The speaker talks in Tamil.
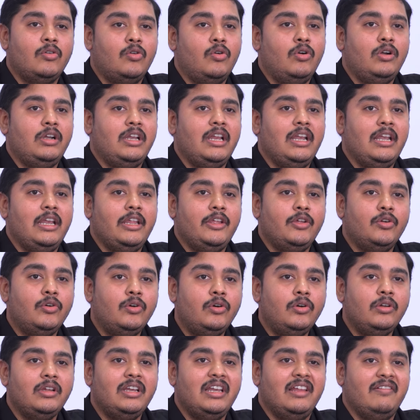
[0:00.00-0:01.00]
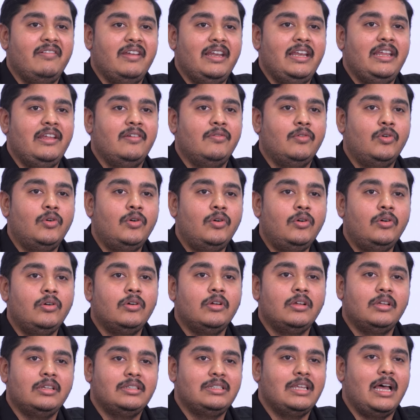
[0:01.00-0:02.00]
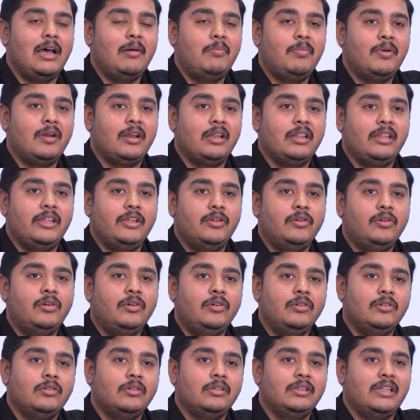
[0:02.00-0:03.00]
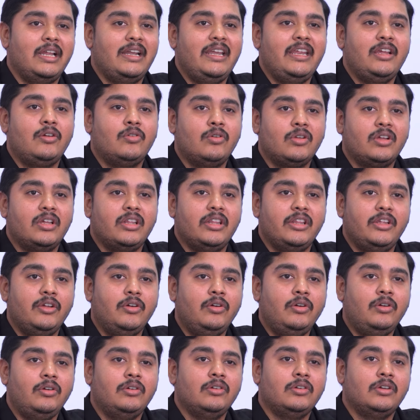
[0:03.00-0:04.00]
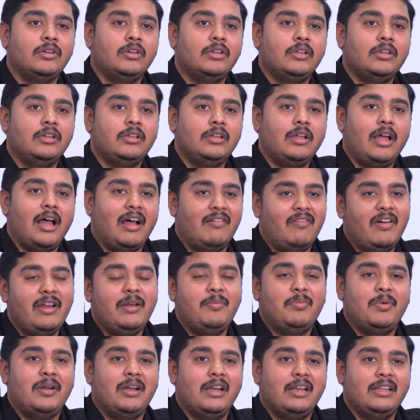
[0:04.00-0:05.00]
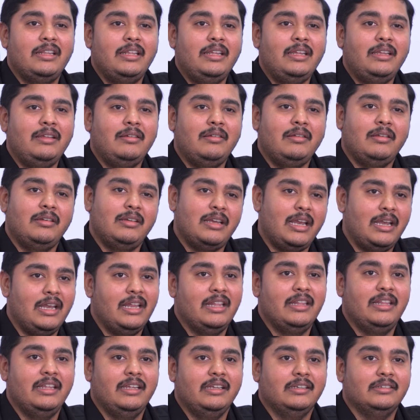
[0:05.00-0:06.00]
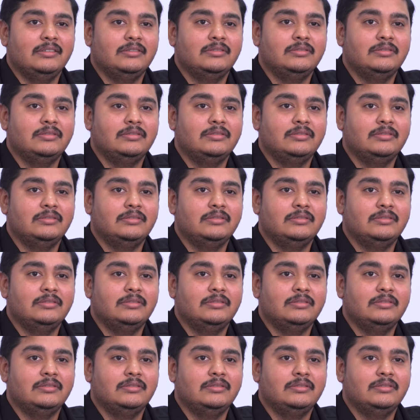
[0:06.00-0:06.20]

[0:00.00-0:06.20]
ஹோட்டல்லையோ இல்லை வெளியவோ சாப்பிட்றதையோ தண்ணி கொடுக்குறதையோ அவாய்ட் பண்ணுறது நல்லது